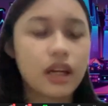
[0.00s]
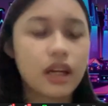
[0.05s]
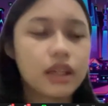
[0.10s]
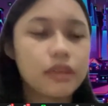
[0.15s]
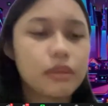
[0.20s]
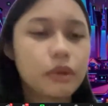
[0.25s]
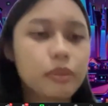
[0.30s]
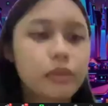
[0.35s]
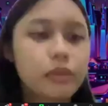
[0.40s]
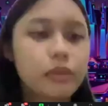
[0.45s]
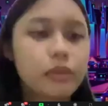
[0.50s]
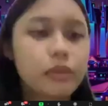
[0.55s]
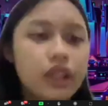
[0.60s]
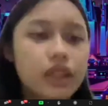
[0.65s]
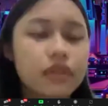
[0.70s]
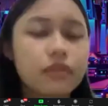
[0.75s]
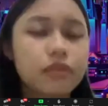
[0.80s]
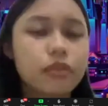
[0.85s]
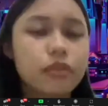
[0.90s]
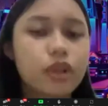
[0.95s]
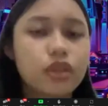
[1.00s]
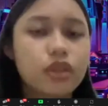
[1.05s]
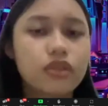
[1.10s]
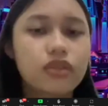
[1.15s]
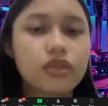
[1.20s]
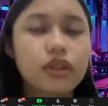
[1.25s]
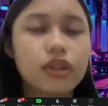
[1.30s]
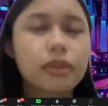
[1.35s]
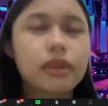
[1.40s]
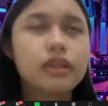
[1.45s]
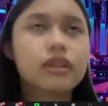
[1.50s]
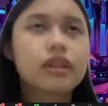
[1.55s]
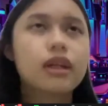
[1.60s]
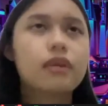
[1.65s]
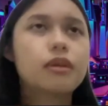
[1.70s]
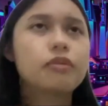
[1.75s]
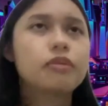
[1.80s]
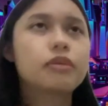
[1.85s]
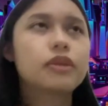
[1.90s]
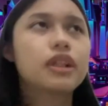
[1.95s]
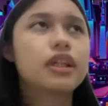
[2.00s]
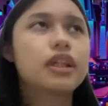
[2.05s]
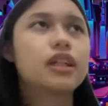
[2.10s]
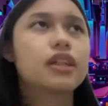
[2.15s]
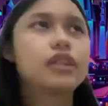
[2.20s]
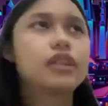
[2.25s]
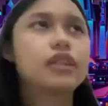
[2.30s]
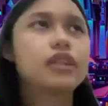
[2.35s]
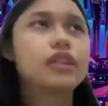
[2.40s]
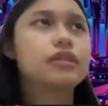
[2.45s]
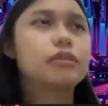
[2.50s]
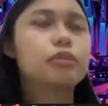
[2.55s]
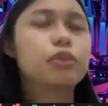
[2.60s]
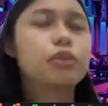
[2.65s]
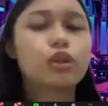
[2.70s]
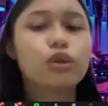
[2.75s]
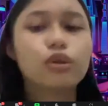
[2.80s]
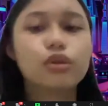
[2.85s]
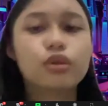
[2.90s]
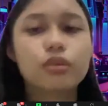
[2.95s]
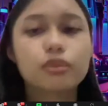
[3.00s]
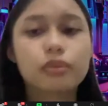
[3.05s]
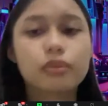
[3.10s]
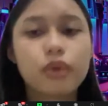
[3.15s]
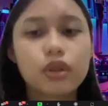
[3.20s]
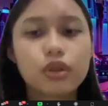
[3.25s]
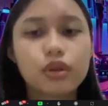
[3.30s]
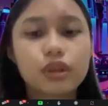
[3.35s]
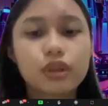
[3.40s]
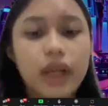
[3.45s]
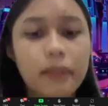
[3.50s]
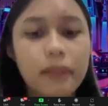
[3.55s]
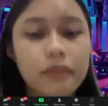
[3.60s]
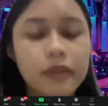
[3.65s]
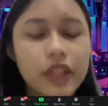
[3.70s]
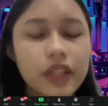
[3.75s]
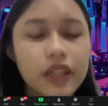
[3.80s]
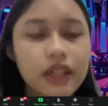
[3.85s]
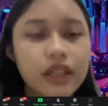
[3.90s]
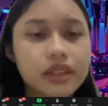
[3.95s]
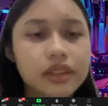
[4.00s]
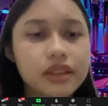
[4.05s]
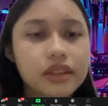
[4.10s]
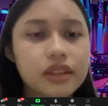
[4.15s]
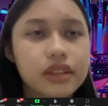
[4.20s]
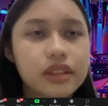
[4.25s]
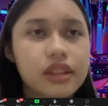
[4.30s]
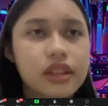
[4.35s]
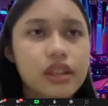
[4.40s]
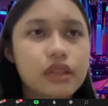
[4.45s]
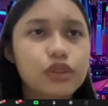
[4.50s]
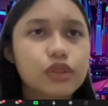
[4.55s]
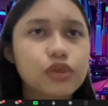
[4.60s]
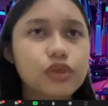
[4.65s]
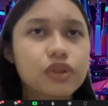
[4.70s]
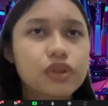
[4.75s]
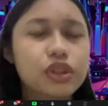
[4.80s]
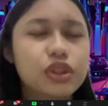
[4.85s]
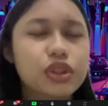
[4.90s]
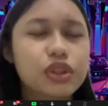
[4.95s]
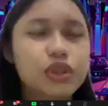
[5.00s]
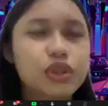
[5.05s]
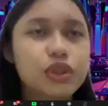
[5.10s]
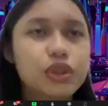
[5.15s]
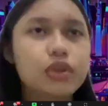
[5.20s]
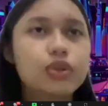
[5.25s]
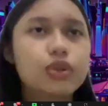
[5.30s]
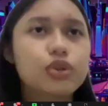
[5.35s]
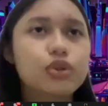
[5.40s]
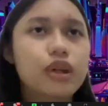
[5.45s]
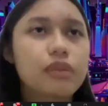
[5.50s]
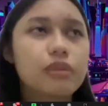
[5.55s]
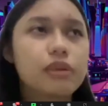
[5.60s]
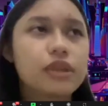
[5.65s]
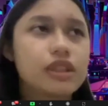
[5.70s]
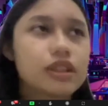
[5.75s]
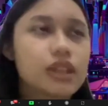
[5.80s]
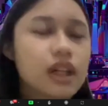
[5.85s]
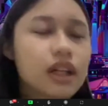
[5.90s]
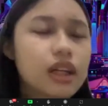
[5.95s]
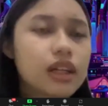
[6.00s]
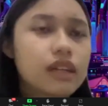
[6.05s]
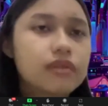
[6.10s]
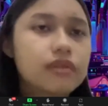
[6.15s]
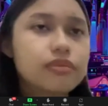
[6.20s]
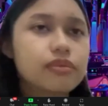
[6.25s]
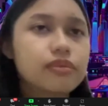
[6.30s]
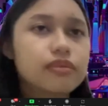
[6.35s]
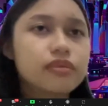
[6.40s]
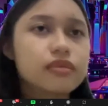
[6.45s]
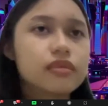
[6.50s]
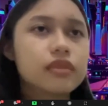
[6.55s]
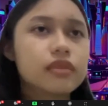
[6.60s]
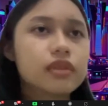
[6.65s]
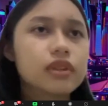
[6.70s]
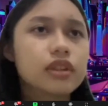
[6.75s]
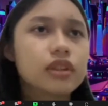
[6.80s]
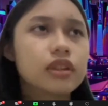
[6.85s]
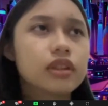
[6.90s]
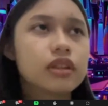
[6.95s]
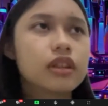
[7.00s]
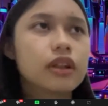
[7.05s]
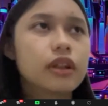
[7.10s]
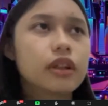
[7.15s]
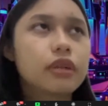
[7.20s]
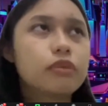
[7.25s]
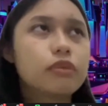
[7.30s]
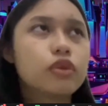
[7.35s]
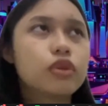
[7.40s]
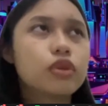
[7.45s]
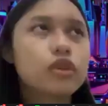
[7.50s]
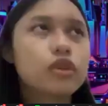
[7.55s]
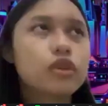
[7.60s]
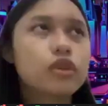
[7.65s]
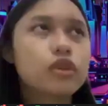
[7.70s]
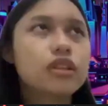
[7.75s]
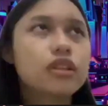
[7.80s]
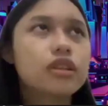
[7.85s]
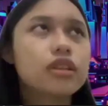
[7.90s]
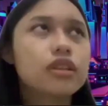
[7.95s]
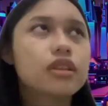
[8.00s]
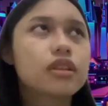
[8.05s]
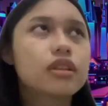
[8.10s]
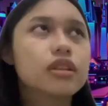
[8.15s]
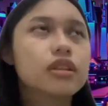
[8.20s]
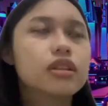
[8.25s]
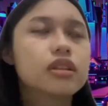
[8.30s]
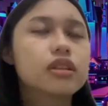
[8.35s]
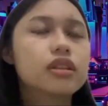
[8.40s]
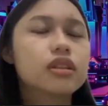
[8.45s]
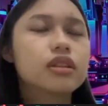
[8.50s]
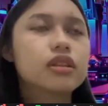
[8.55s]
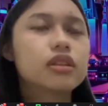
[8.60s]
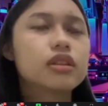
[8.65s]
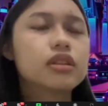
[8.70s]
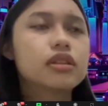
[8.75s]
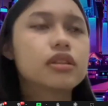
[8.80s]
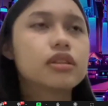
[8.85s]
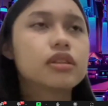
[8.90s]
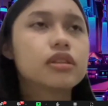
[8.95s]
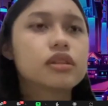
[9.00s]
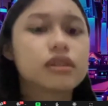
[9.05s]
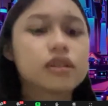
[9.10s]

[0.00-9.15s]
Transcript: memberikan porto apa nggak memberikan porto prototipenya ya. Jadi langsung video itu juga bisa. Tapi mungkin uh,